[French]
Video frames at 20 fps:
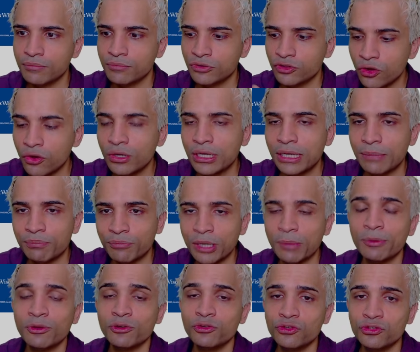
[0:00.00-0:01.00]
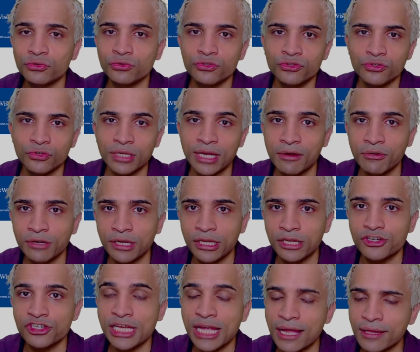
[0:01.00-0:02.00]
dans les pré-productions de ce Dragon
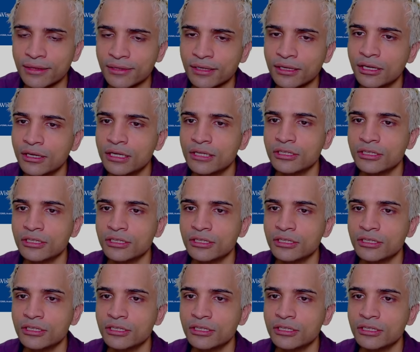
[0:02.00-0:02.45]
Age 4.